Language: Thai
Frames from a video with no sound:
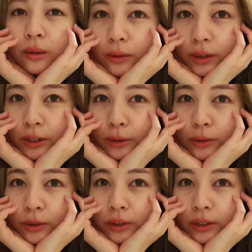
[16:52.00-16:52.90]
โอเคทุก
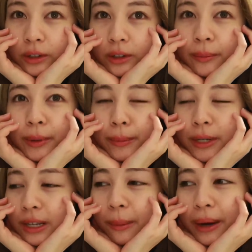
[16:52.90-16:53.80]
คนคือมันไม่
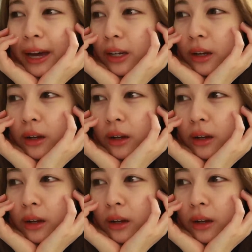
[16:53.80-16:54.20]
สามารถ